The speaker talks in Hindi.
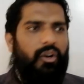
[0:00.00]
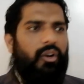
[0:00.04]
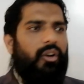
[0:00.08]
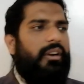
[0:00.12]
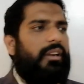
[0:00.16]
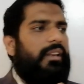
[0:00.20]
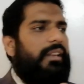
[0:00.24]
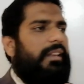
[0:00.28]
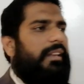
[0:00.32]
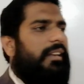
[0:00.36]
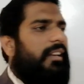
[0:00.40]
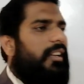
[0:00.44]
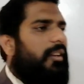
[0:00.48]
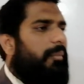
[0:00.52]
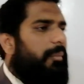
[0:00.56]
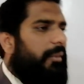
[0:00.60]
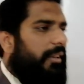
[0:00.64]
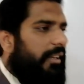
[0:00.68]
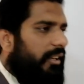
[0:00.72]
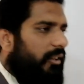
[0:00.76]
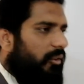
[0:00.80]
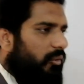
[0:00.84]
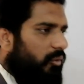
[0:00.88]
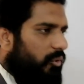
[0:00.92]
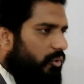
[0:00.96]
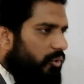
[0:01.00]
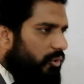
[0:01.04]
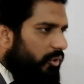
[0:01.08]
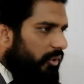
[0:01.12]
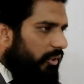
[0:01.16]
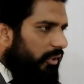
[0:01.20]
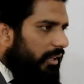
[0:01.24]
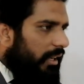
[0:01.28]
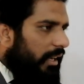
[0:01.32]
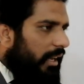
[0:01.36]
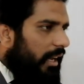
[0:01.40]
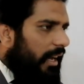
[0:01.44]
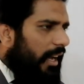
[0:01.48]
और लीगल मीनिंग कुछ
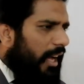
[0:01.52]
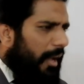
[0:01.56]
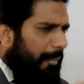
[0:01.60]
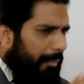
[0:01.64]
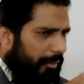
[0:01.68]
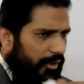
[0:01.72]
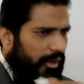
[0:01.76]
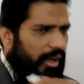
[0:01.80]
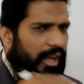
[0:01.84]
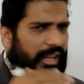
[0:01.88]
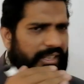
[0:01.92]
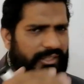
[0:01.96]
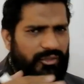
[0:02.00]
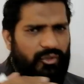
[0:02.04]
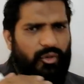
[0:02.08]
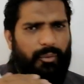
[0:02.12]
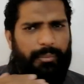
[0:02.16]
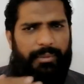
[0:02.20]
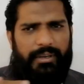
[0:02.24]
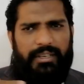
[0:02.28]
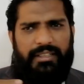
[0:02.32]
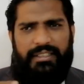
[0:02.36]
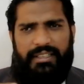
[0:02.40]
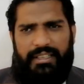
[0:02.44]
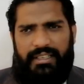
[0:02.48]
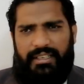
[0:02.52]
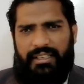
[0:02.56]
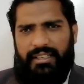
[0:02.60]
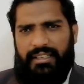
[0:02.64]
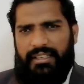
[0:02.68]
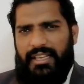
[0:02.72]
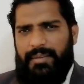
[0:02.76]
आप लॉज को पढ़ते हैं ना